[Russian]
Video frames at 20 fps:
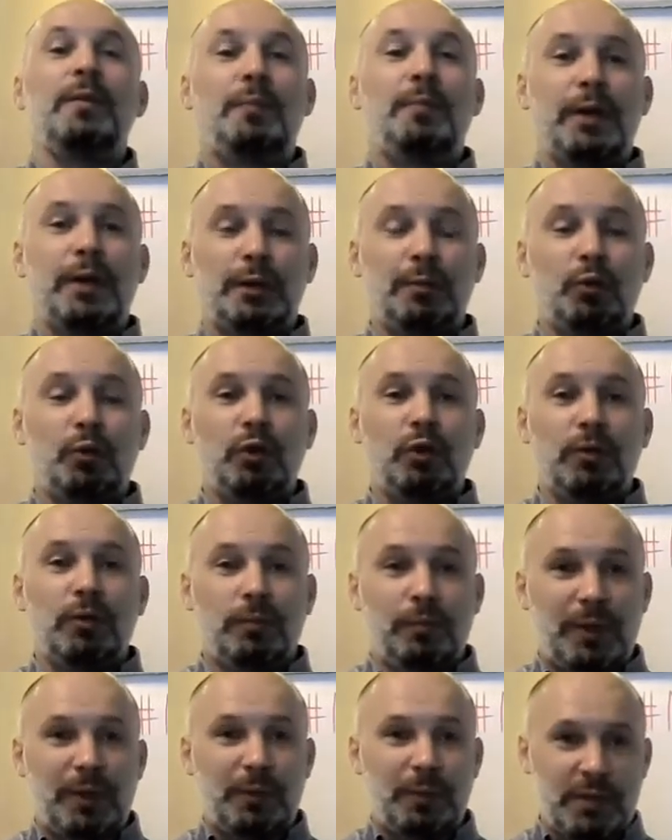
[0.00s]

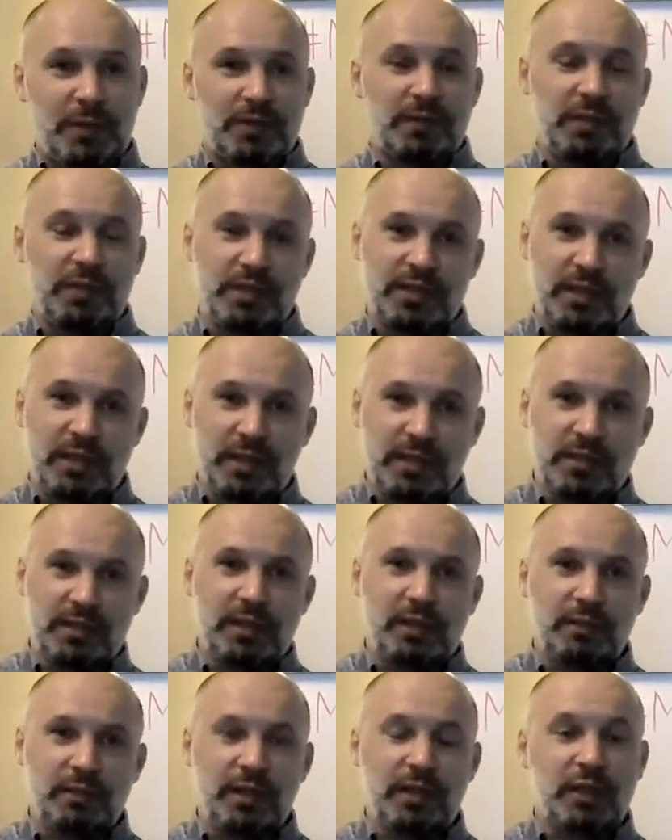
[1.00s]
Поэтому подписывайтесь на,
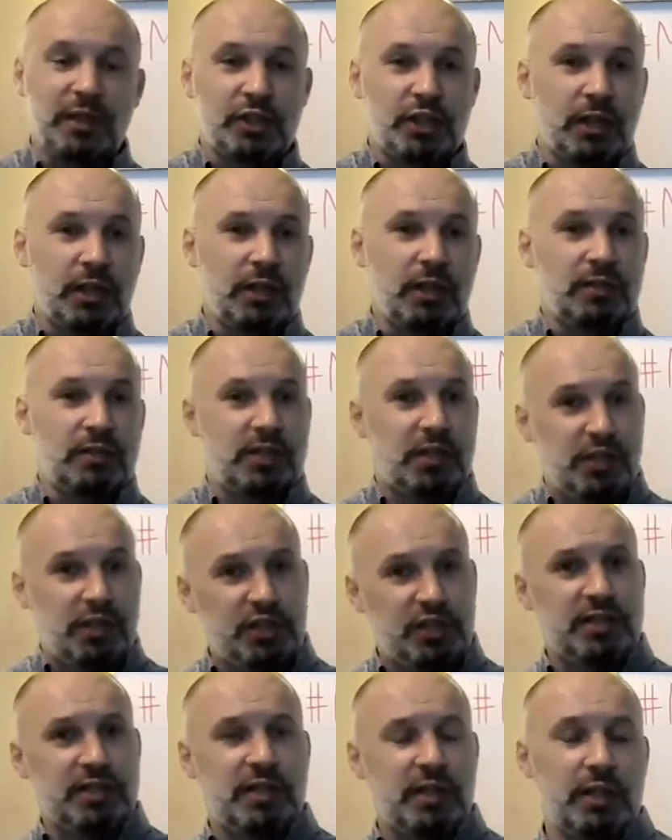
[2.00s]
нас, на наш канал,
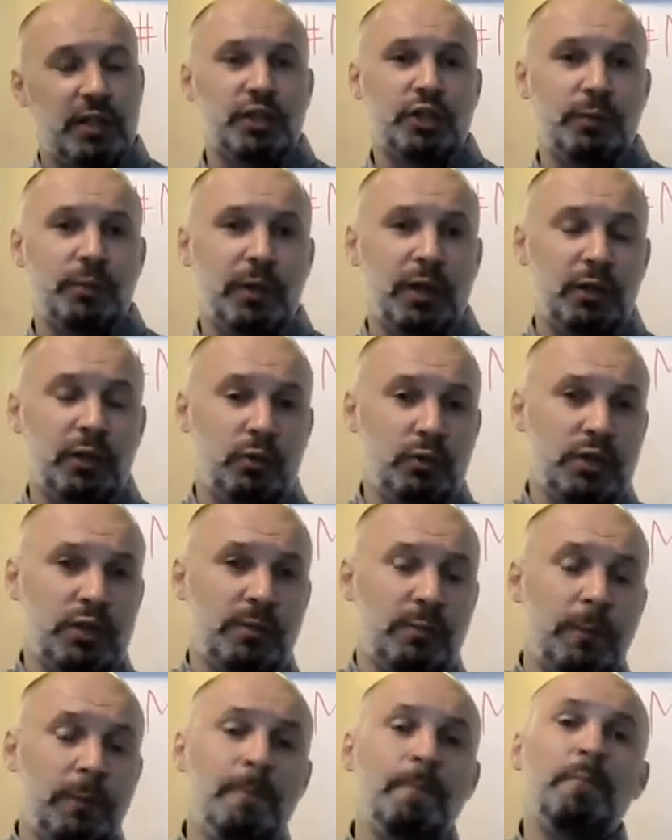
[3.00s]
следите за нашими
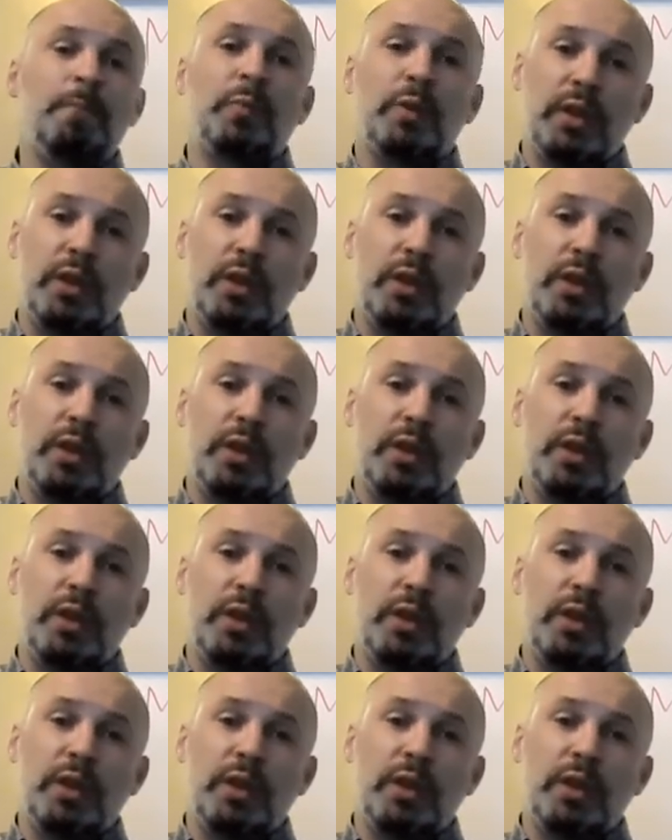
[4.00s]
анонсами.